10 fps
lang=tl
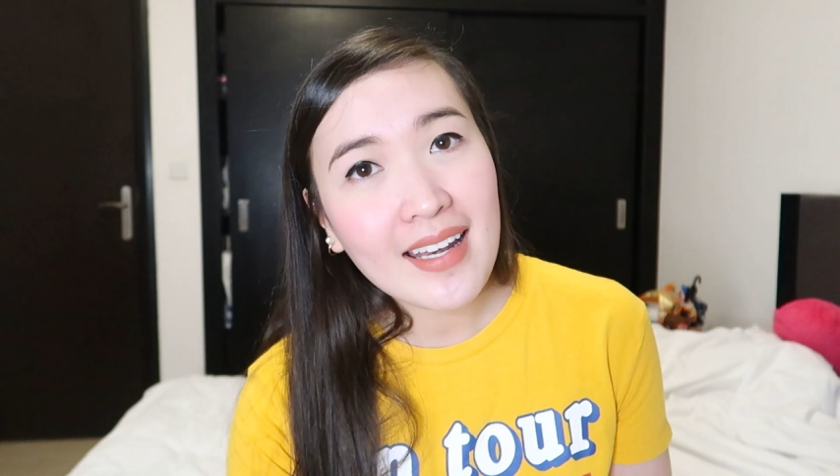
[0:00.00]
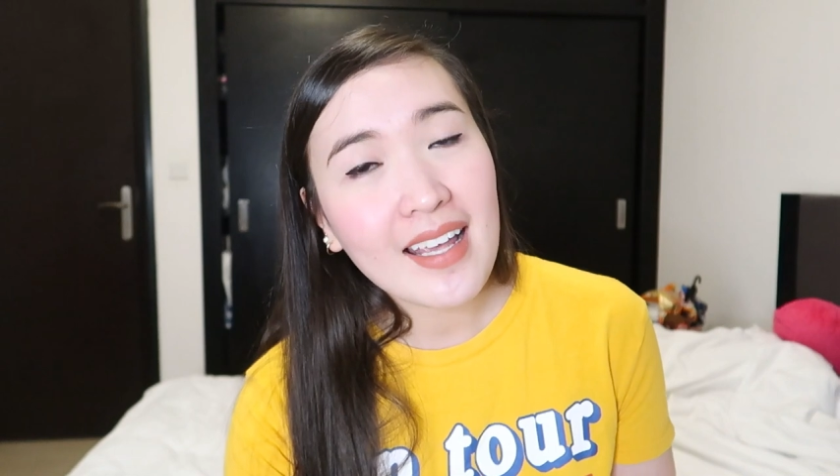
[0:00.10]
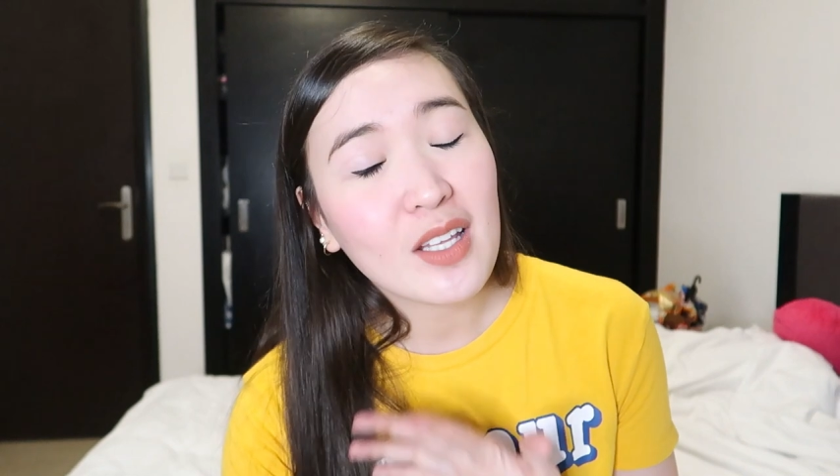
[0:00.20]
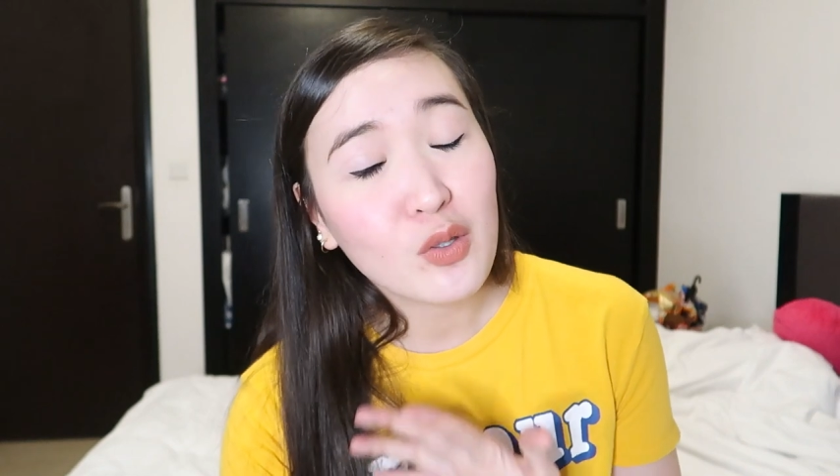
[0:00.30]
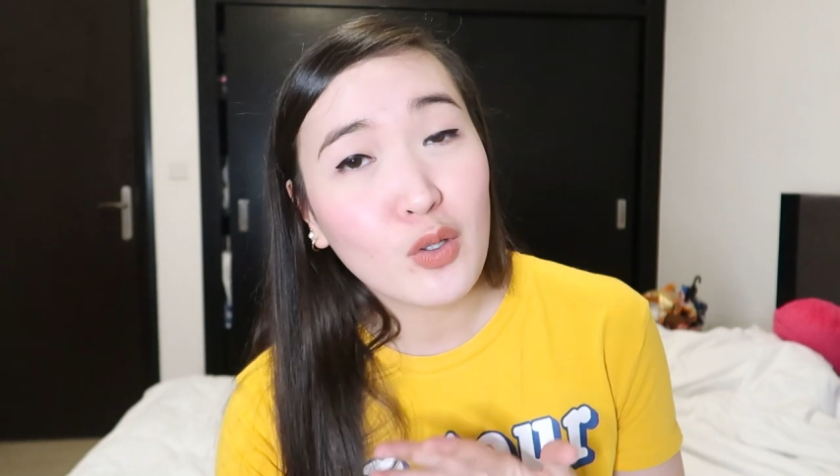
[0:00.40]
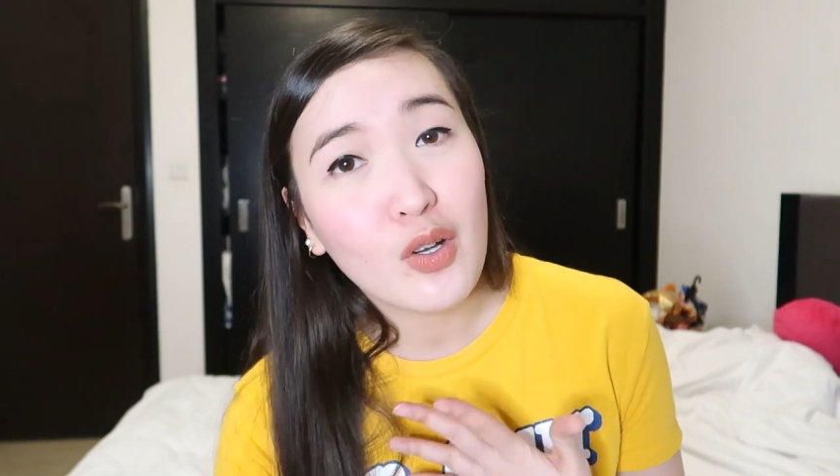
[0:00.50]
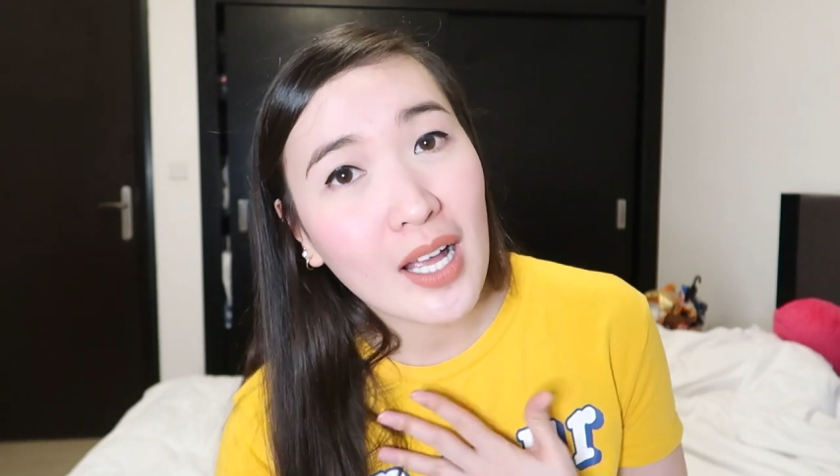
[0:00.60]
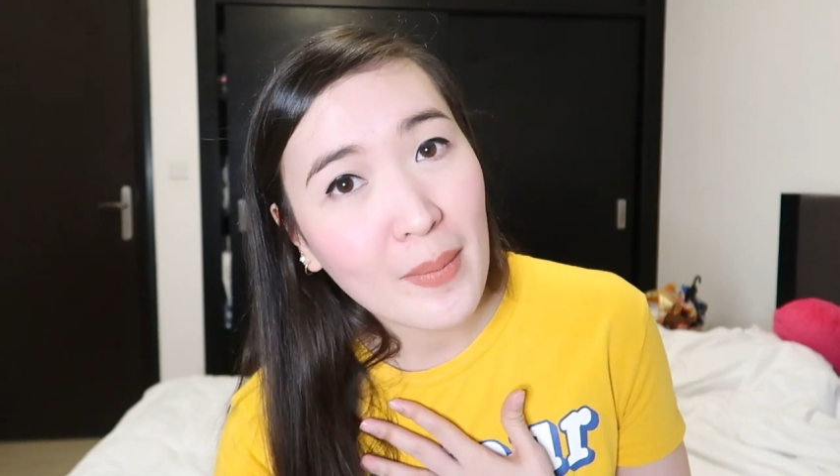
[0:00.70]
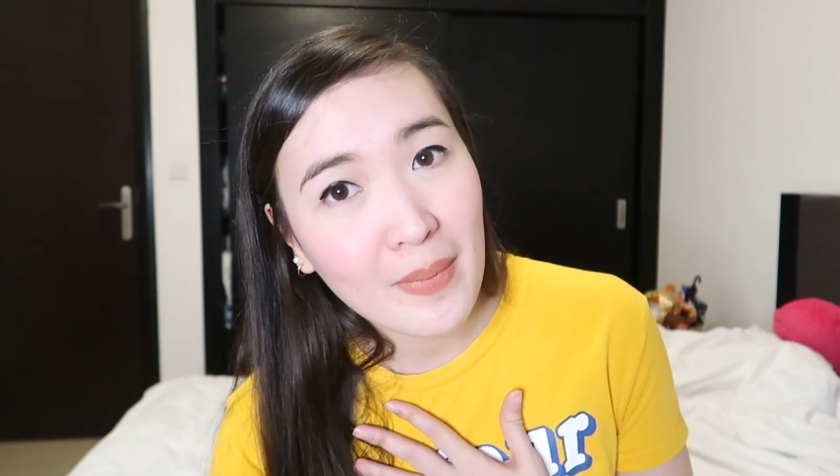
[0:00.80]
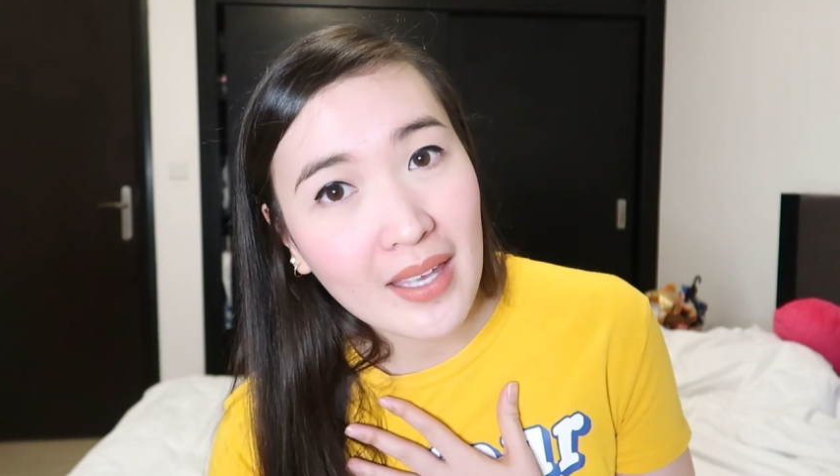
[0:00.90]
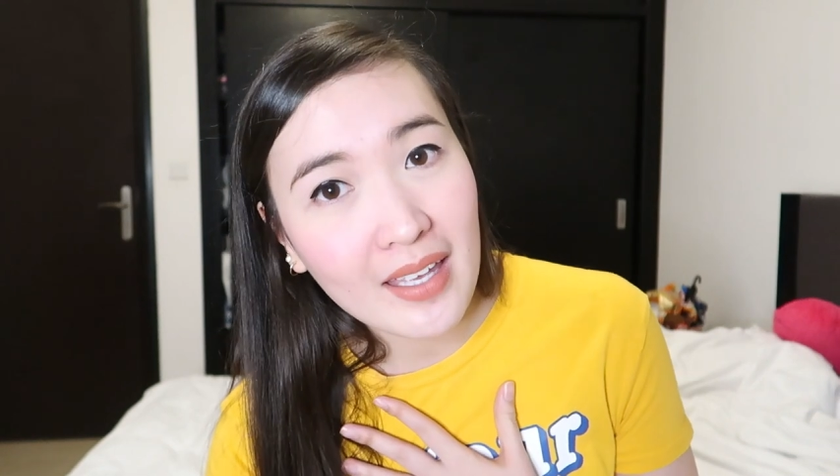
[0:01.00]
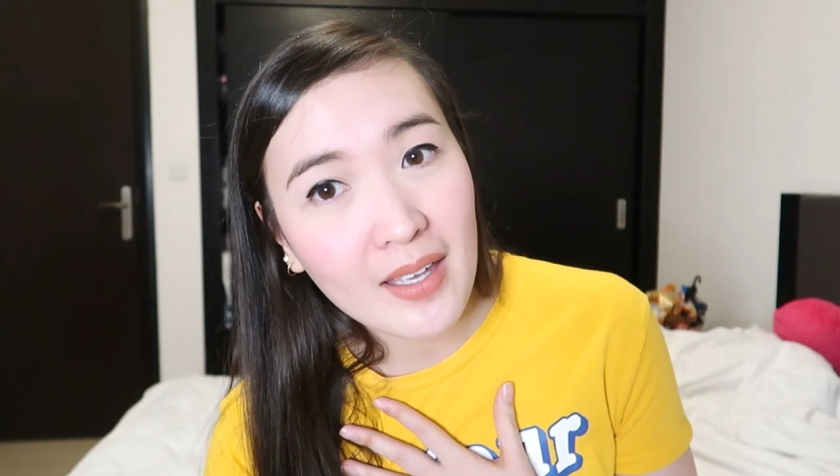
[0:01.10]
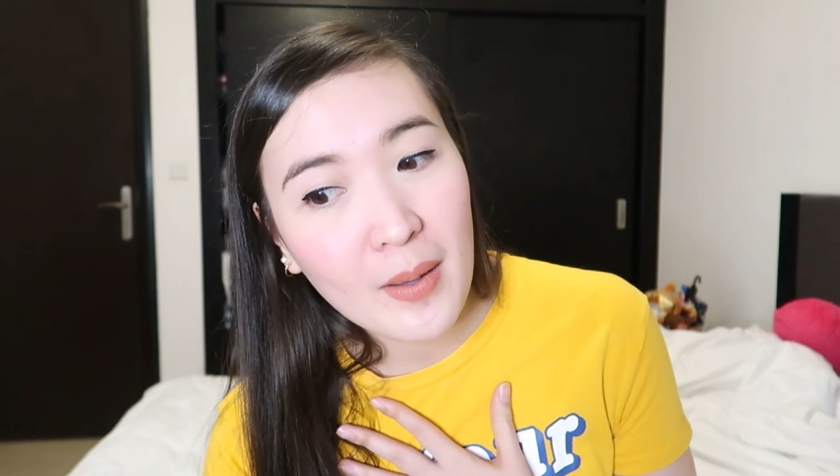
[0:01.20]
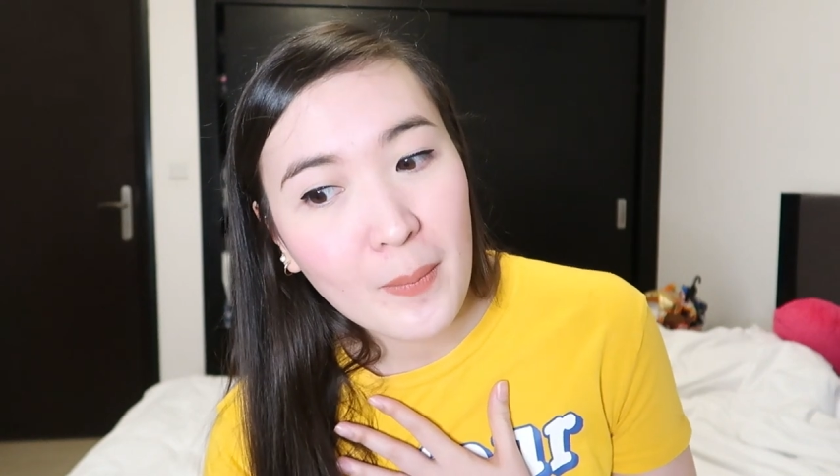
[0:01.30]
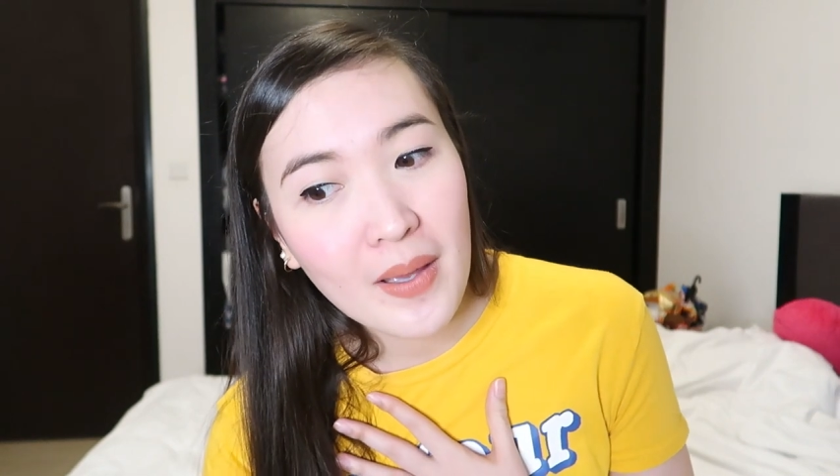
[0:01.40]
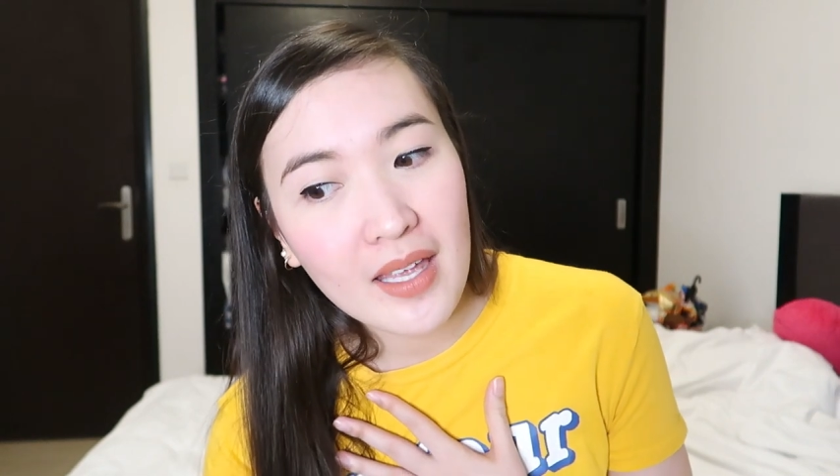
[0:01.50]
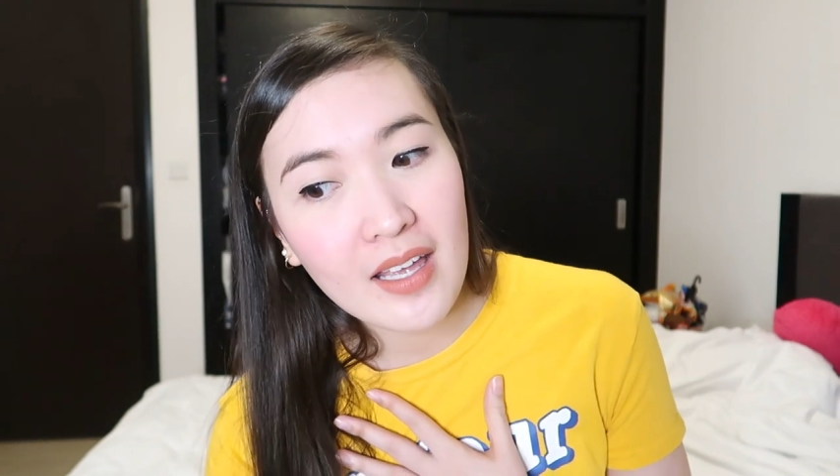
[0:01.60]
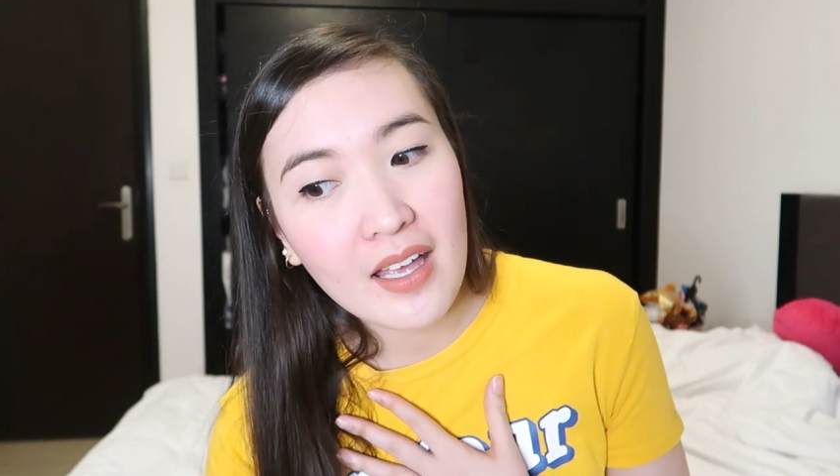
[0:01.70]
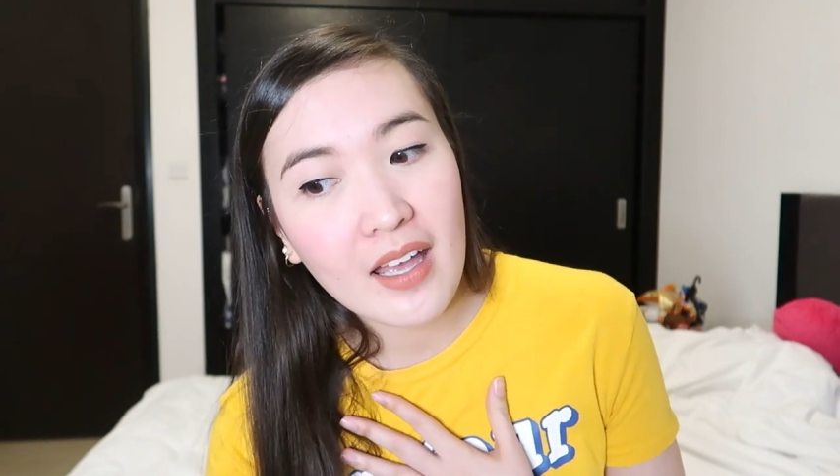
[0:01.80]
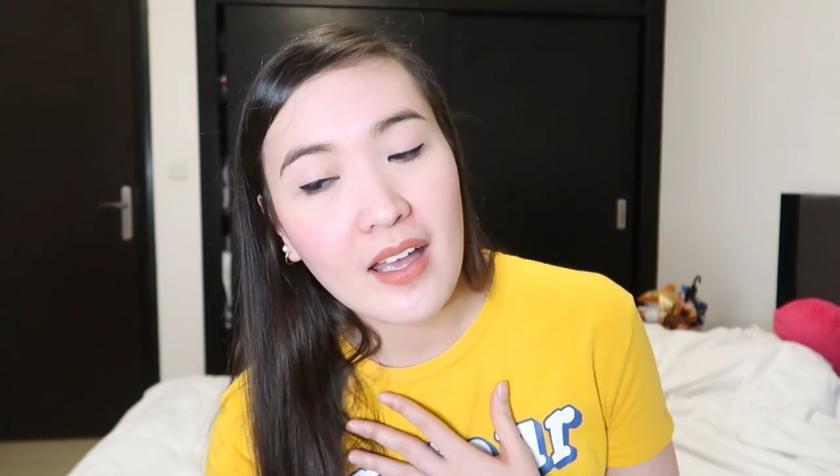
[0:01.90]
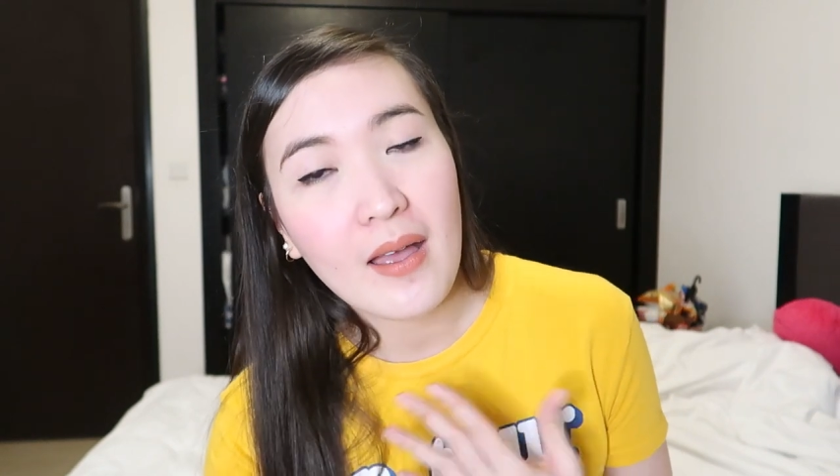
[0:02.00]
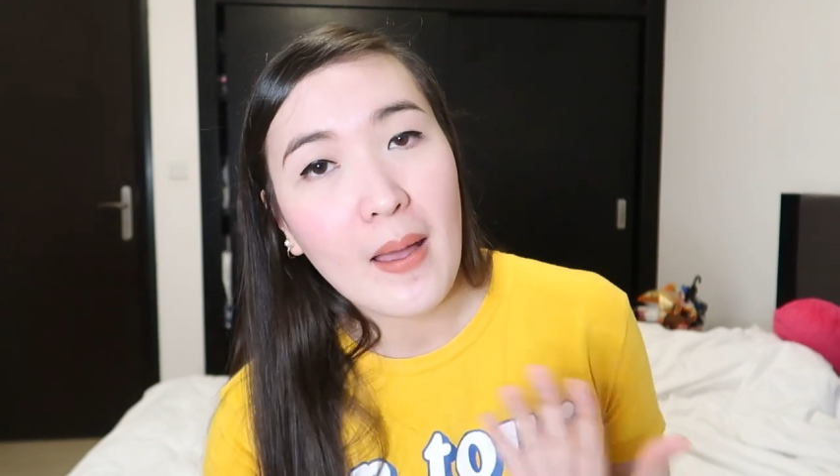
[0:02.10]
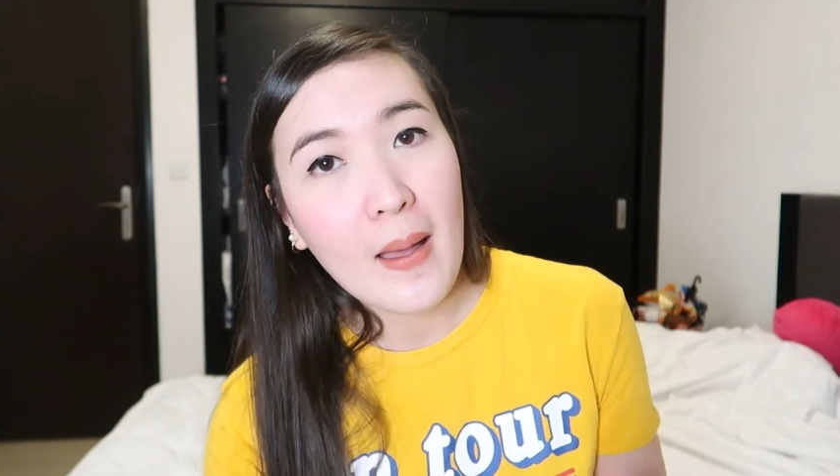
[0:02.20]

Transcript: nakatulong kami para